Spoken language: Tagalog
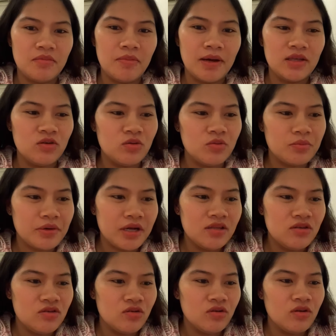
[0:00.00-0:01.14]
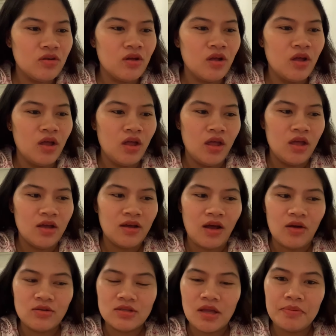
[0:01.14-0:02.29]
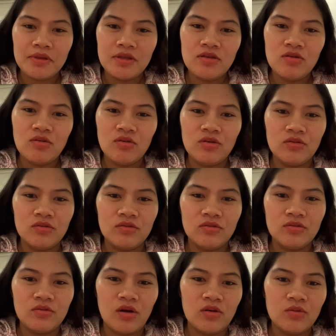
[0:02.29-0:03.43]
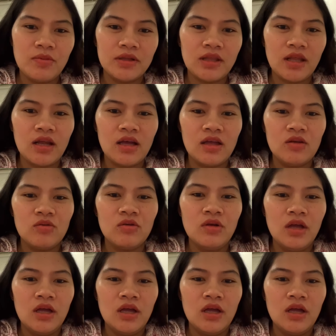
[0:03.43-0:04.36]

Ba nyo yung pride nyo, kausapin nyo yung kung ano ba talaga yung